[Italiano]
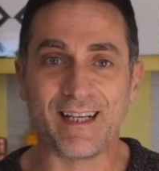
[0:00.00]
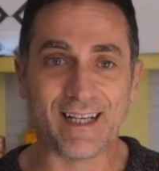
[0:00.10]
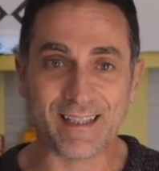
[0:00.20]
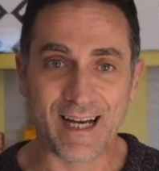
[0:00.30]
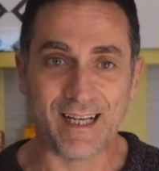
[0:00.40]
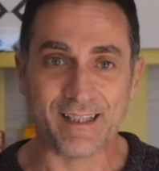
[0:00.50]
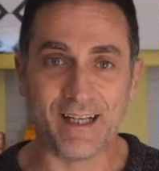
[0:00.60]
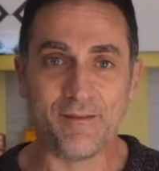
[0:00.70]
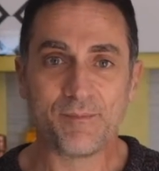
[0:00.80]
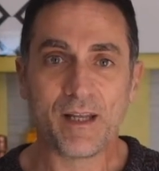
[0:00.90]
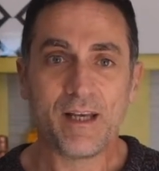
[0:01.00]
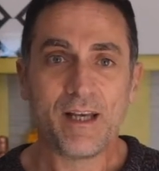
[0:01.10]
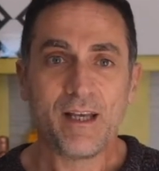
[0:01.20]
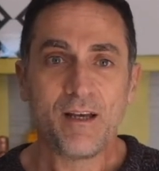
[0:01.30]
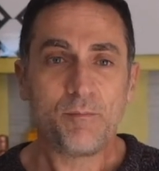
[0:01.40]
della data.
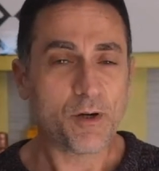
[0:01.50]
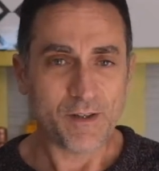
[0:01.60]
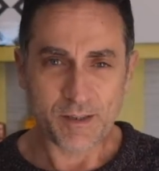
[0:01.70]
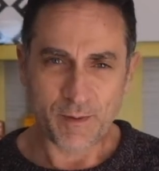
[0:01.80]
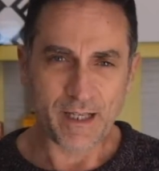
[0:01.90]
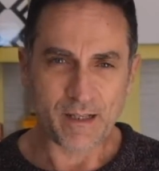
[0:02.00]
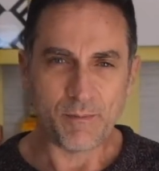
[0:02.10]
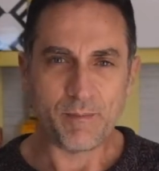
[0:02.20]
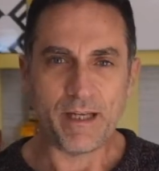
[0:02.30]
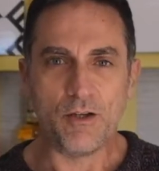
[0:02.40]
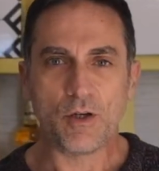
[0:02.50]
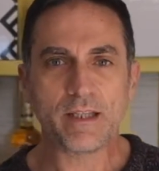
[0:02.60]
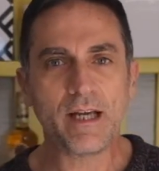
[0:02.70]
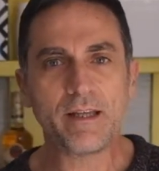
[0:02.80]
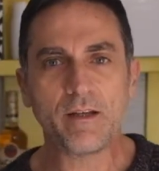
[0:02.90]
Prova a spiegarmi meglio, la
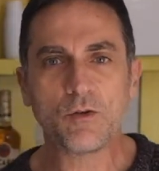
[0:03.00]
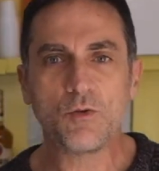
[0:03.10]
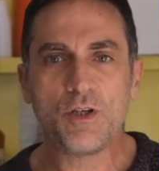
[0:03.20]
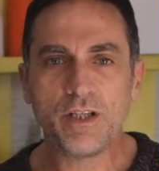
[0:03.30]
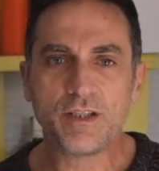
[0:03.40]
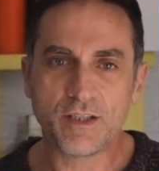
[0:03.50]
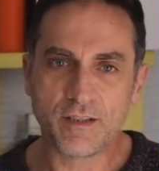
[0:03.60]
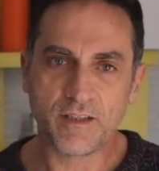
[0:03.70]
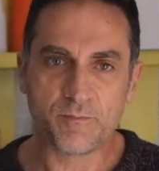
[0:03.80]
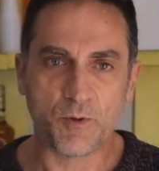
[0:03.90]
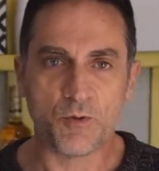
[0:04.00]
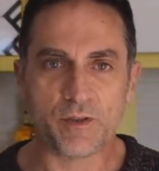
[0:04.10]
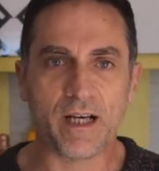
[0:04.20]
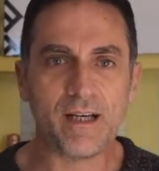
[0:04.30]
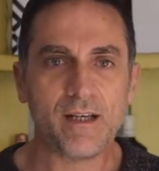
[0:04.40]
data in cui ci si
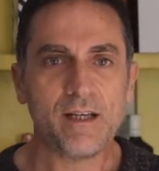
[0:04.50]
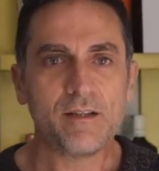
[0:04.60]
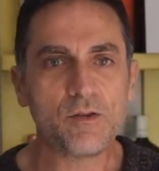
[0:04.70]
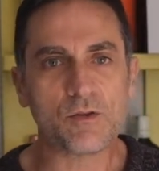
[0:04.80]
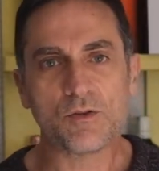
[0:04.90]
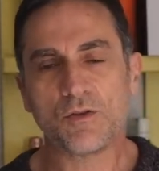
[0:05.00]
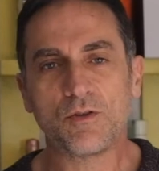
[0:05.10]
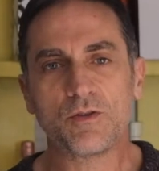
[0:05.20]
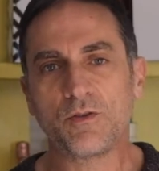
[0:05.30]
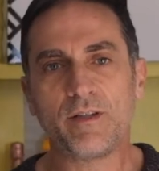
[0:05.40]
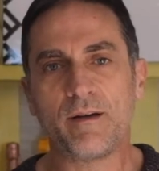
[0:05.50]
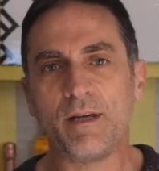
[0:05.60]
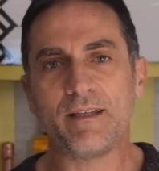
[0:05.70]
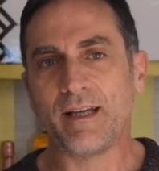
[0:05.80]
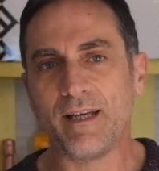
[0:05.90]
sposa sono
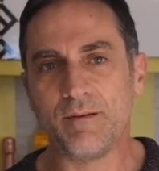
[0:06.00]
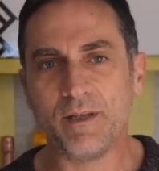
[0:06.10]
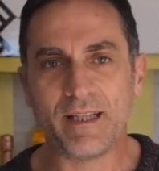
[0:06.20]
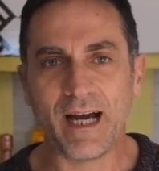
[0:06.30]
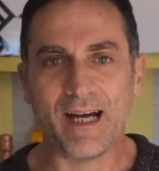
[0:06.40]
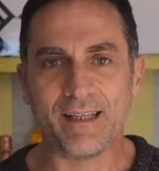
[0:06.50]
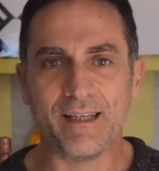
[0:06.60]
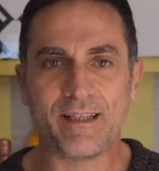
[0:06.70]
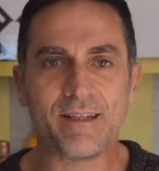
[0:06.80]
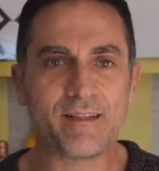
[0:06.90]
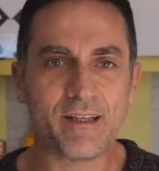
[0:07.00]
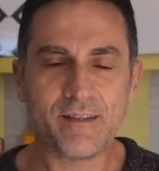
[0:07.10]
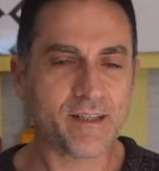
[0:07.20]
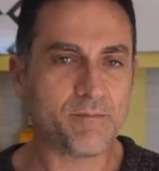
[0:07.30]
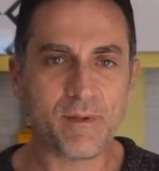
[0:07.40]
solitamente limitate,
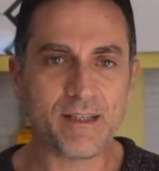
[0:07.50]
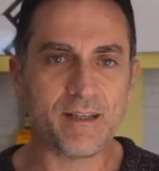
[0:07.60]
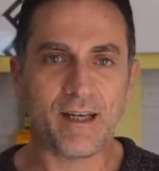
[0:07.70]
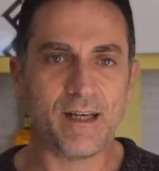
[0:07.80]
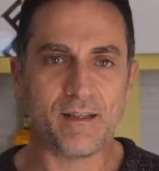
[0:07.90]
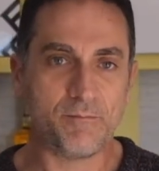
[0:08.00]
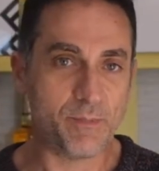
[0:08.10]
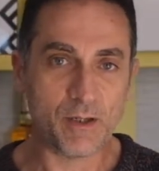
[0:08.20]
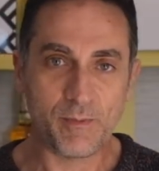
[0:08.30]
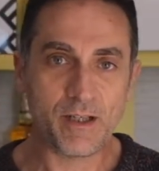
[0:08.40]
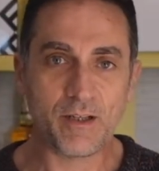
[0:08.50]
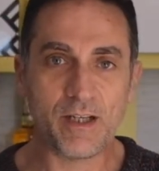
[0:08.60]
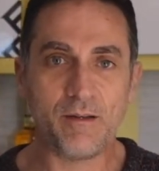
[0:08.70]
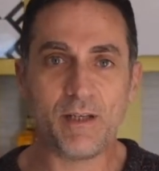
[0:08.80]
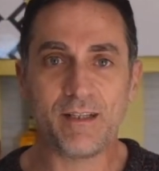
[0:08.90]
tendenzialmente, perlomeno
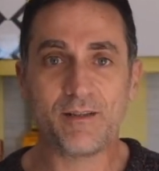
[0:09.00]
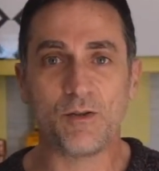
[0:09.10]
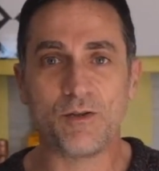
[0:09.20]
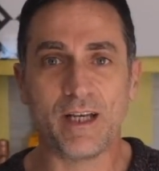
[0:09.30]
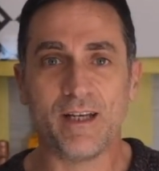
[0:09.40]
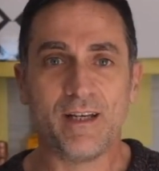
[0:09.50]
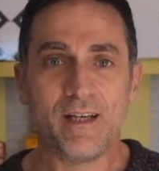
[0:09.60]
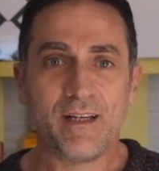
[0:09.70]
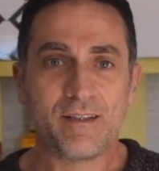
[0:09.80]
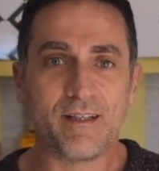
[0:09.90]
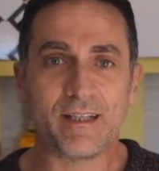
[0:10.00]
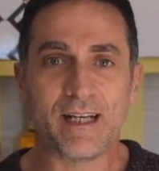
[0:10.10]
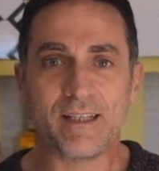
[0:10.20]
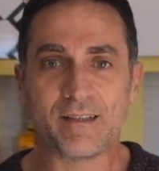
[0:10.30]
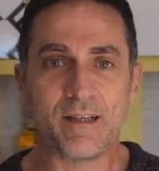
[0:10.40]
nelle mie zone, si
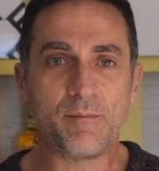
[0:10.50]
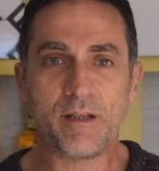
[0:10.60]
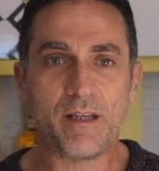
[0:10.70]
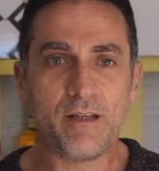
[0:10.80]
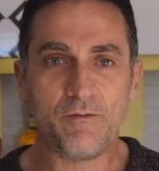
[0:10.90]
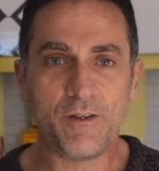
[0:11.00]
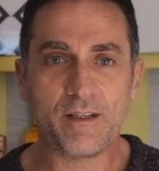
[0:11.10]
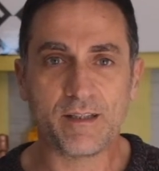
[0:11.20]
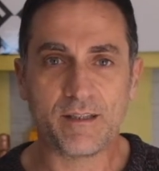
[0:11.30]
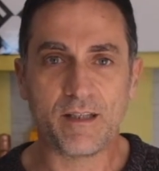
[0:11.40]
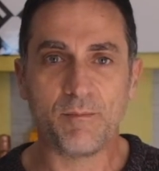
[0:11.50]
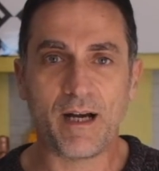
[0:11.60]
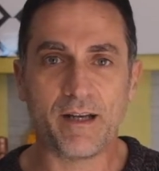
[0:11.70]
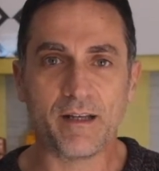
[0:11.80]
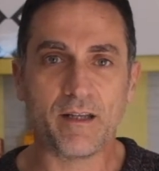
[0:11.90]
tratta sempre di fine
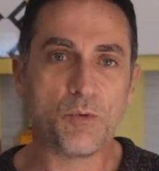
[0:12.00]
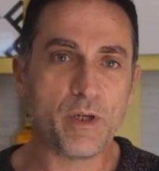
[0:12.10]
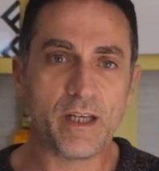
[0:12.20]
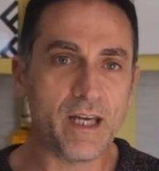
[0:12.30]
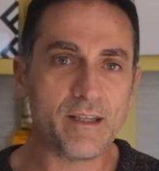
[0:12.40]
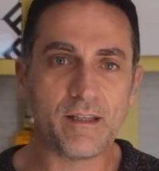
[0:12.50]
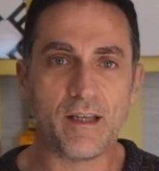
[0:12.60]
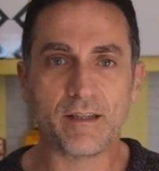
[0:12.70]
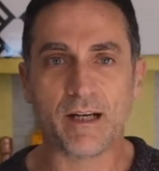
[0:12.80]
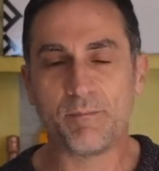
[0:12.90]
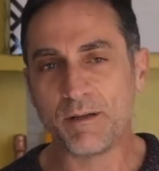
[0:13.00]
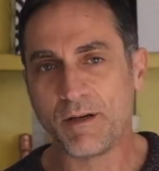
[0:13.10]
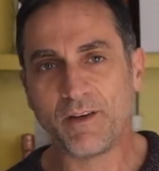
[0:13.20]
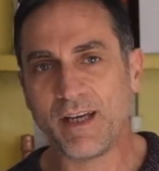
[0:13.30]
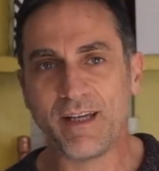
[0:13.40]
settimana, di weekend dietro la
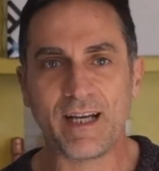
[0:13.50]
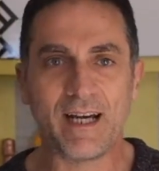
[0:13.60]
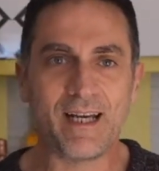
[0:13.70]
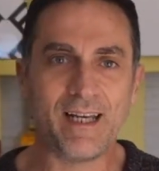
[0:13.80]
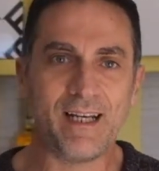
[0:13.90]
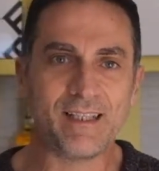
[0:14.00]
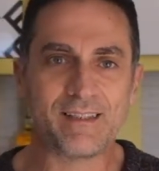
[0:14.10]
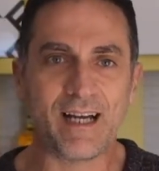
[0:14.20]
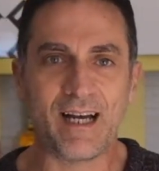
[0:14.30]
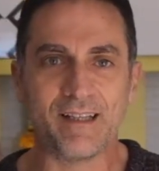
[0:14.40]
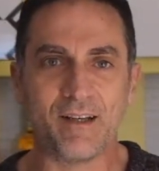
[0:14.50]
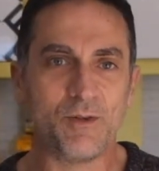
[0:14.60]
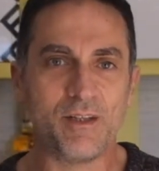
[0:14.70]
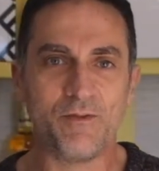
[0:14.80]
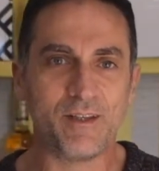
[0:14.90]
primavera e l'estate,
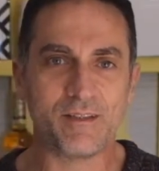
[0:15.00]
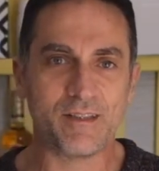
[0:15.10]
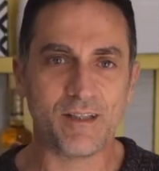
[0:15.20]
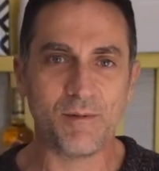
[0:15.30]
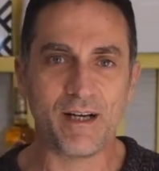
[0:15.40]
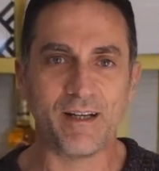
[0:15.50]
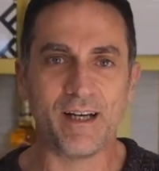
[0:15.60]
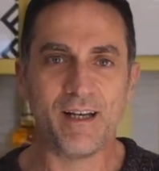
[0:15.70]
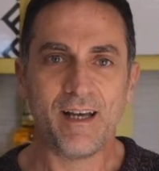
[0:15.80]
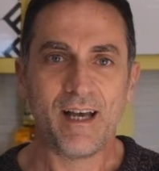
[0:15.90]
quindi fine settimana.